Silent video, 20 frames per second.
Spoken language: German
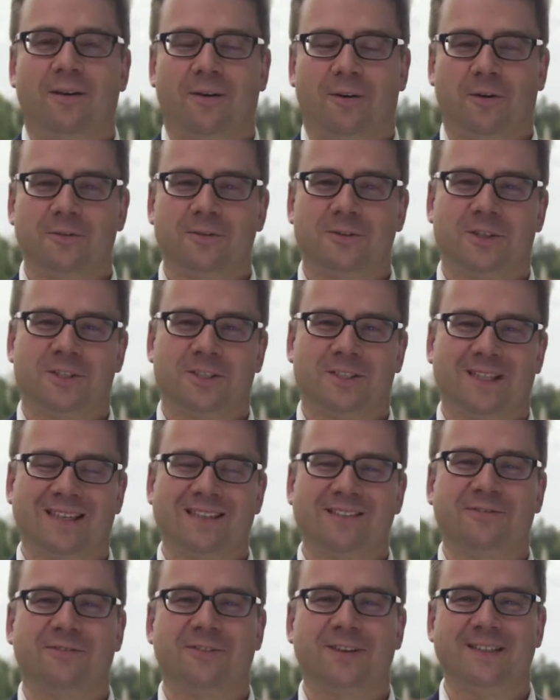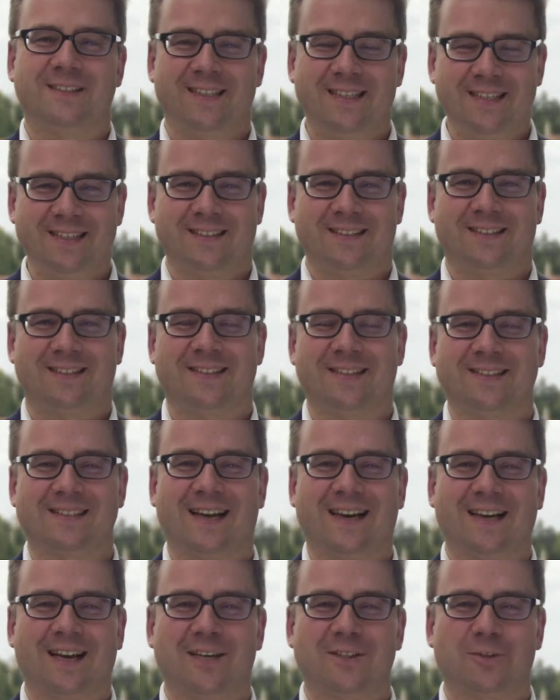Unsere Stadt verdient das
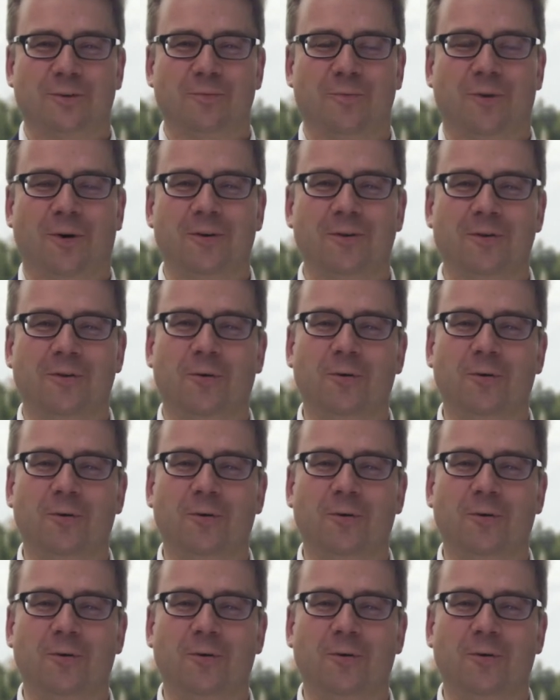Engagement